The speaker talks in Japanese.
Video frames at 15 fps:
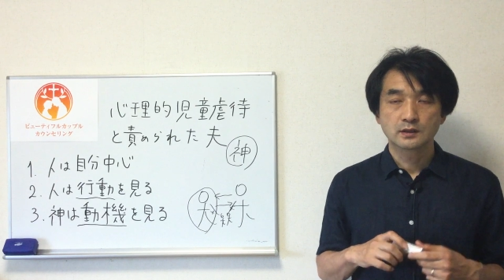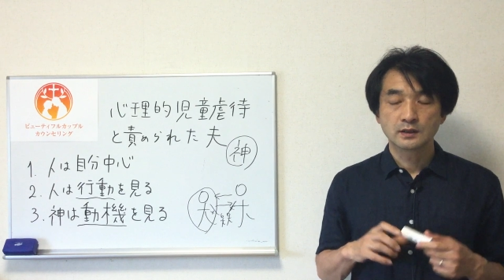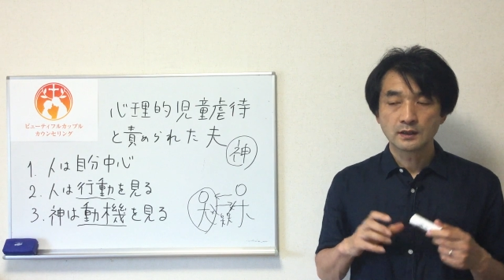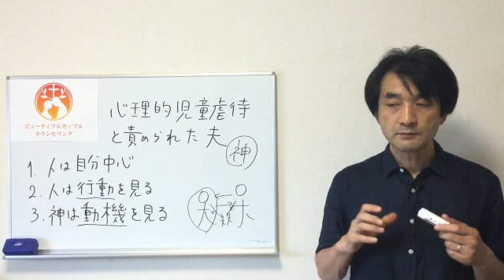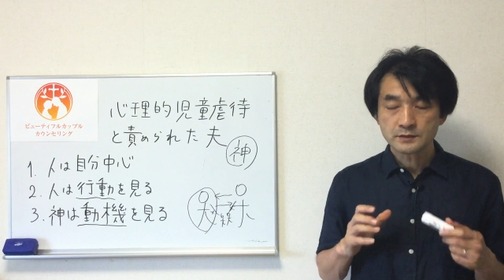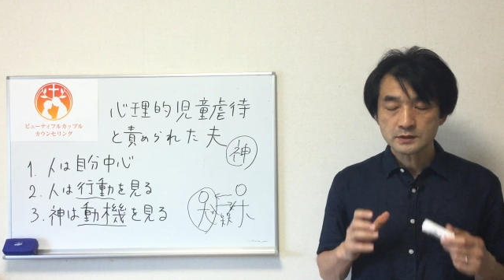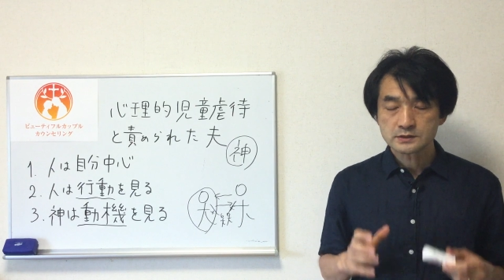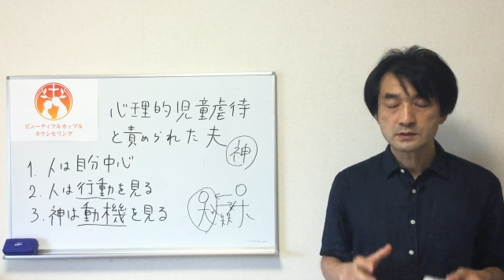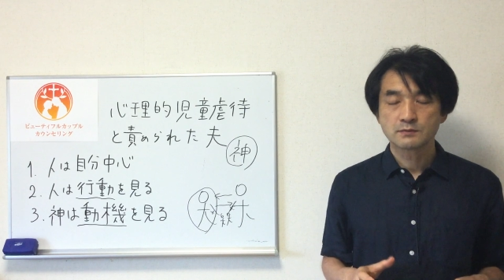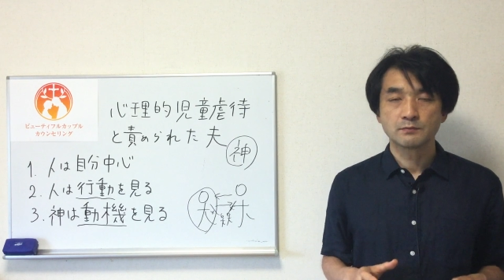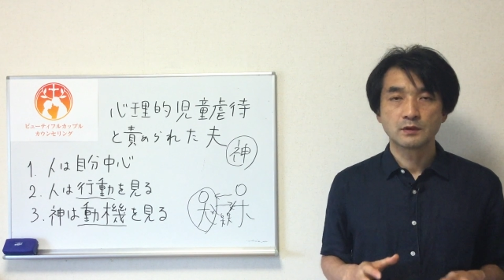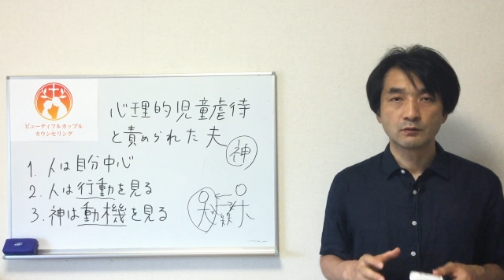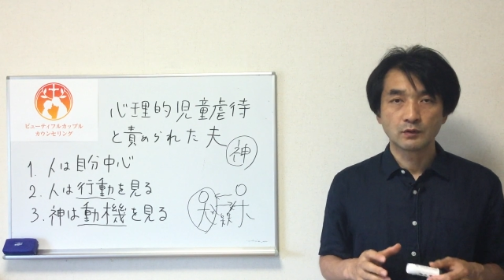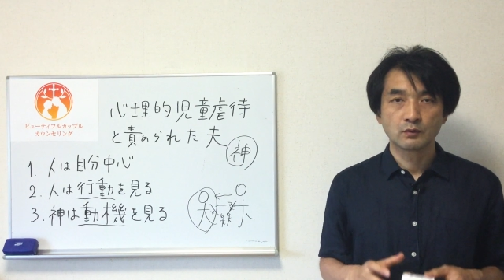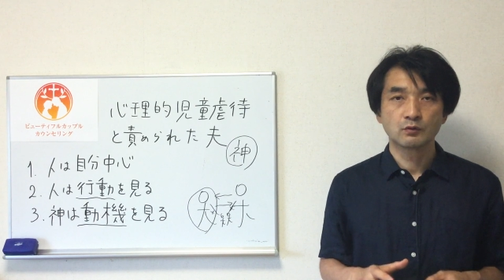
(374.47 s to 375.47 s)
ら神
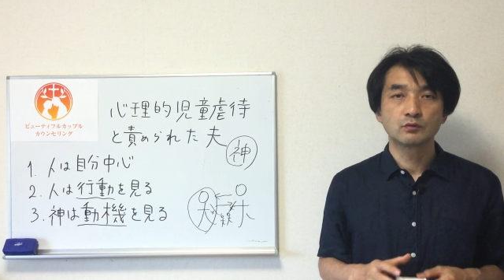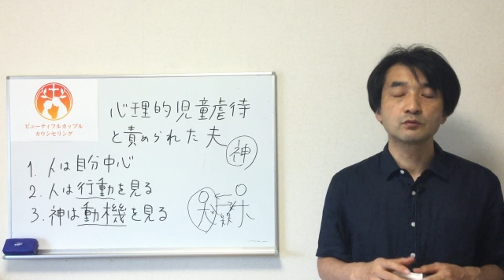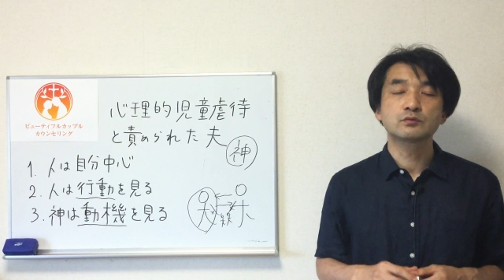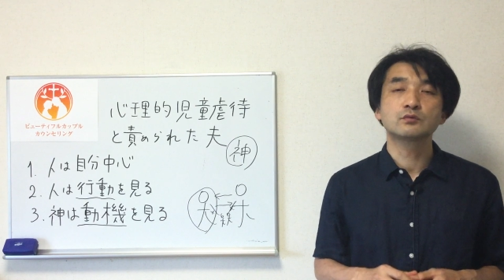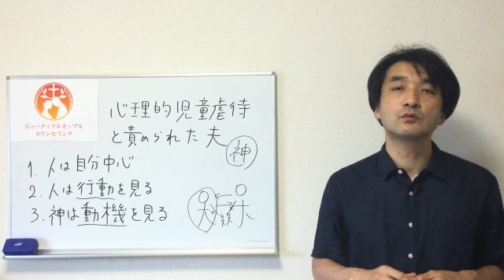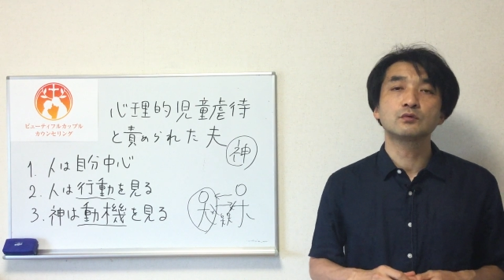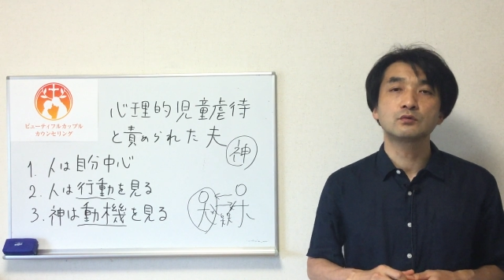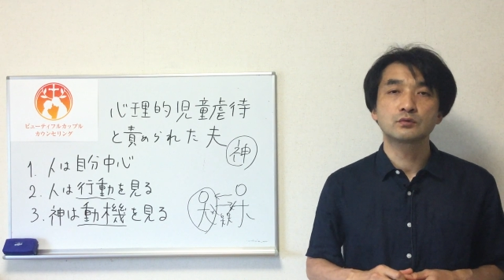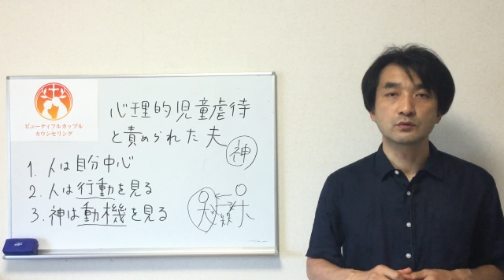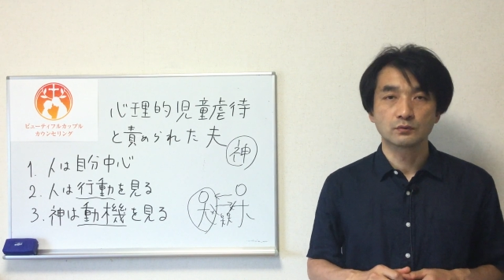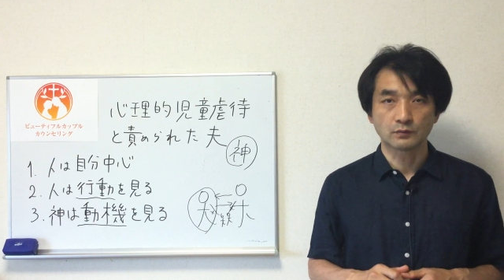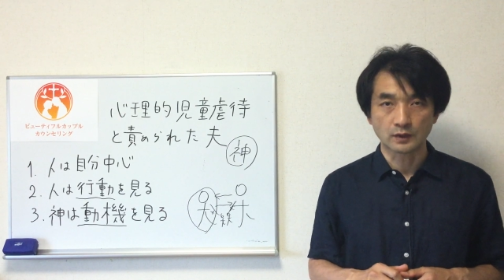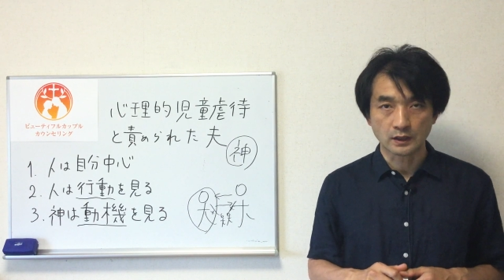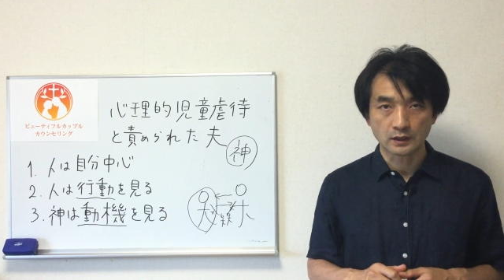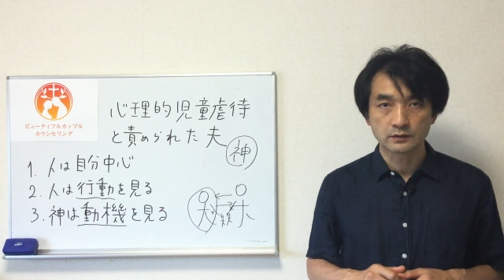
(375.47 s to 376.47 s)
様は本当のこと
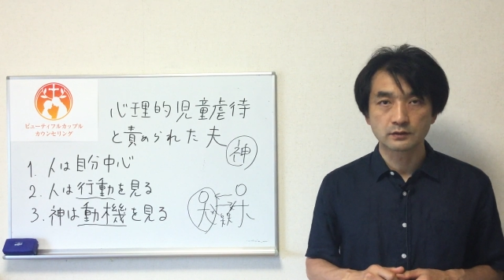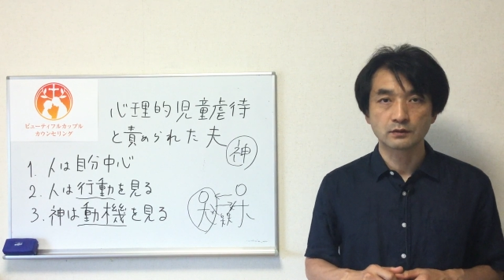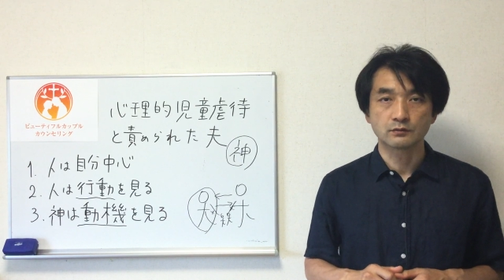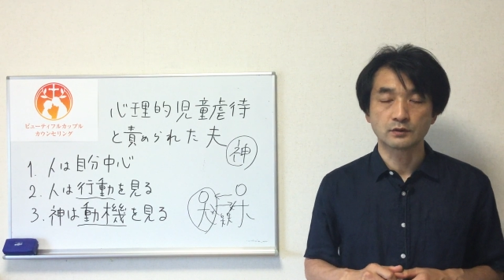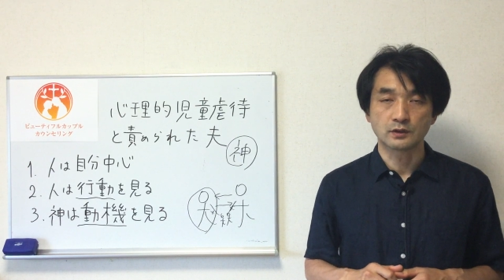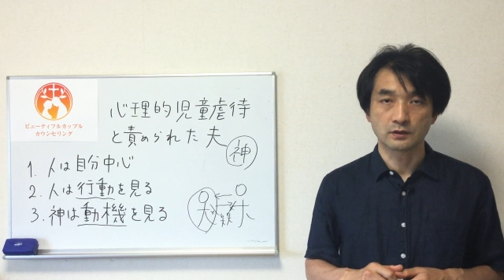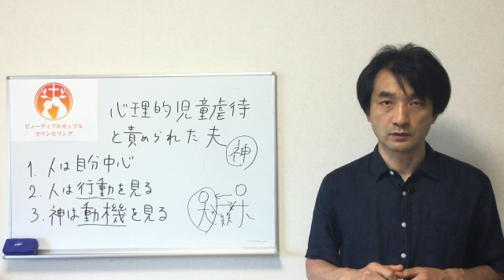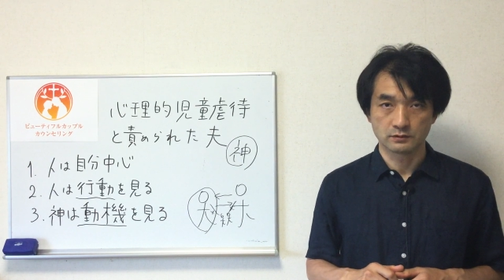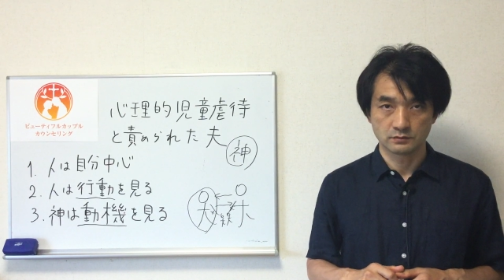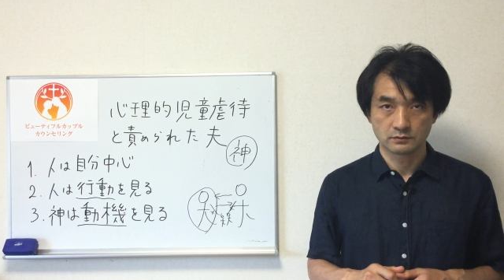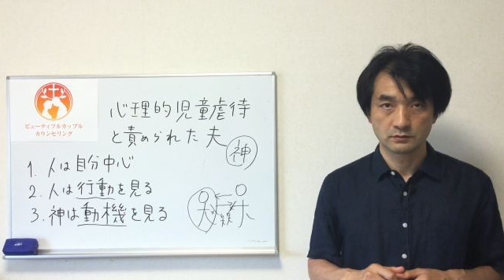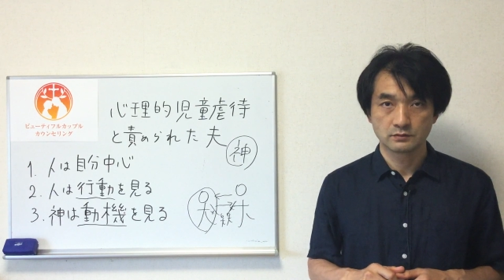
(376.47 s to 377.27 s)
を分かっておられる